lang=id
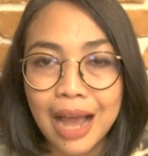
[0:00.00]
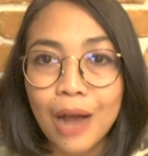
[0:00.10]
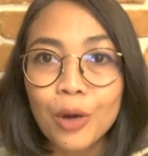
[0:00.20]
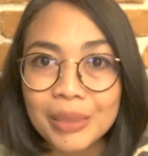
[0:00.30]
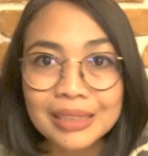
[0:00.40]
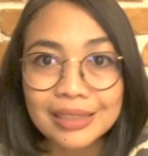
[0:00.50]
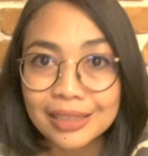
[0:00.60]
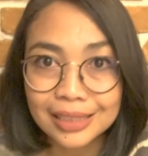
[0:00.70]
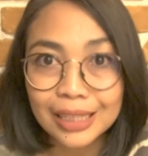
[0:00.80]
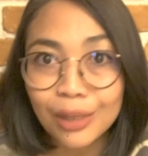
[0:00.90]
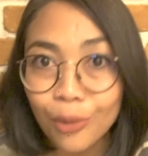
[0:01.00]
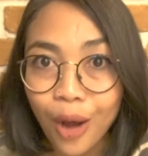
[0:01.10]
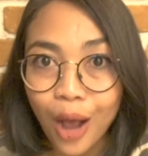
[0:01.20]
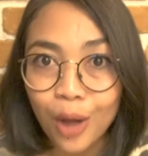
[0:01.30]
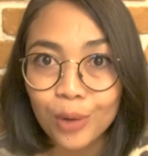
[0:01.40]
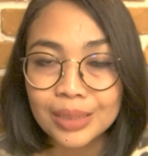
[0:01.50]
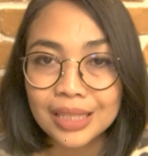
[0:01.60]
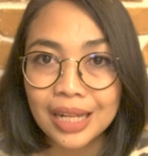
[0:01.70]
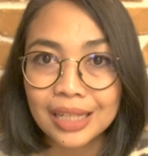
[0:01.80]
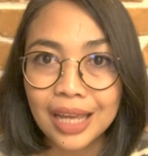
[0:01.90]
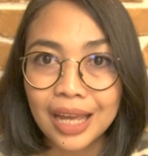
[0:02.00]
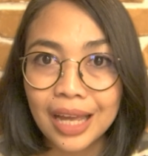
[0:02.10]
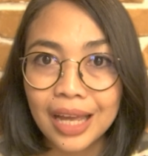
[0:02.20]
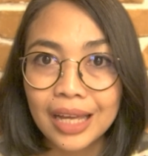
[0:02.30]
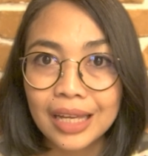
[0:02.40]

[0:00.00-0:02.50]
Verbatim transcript: Aku pasti tersinggung kalau misalnya